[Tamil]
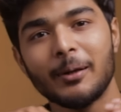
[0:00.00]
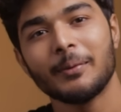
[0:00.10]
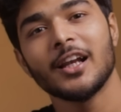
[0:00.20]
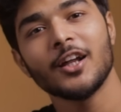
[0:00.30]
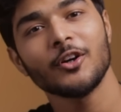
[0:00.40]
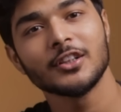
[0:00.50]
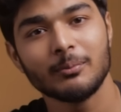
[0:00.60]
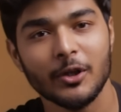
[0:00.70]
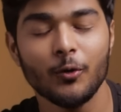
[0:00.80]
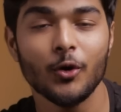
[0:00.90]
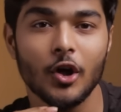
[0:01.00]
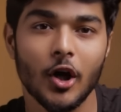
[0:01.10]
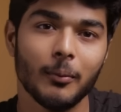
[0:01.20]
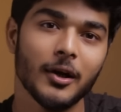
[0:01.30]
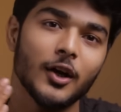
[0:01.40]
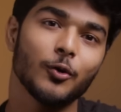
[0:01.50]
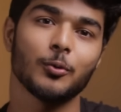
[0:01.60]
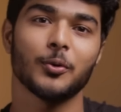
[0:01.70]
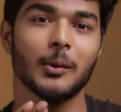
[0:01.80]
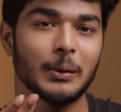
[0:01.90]
இப்போ நம்ம எல்லாரோட ஜிம்லேயும் ஒரு காமனான
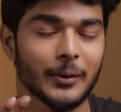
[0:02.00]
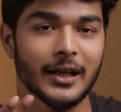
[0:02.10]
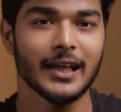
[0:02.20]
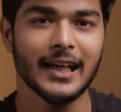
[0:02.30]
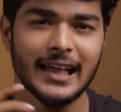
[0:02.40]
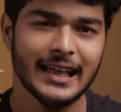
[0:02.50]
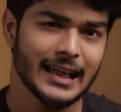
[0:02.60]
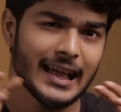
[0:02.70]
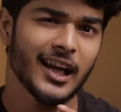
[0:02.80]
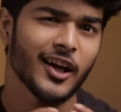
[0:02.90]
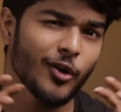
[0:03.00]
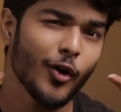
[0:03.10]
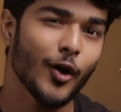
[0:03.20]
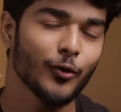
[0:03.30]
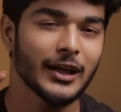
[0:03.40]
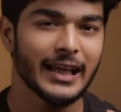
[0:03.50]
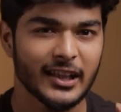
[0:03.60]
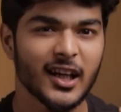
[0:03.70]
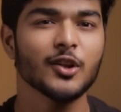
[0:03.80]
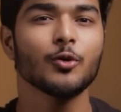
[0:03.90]
ஒரு ப்ராப்ளம் இருக்குது எல்லாரும் அவங்களுக்கு
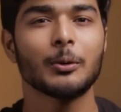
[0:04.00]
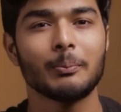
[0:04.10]
ஏதாவது ஒரு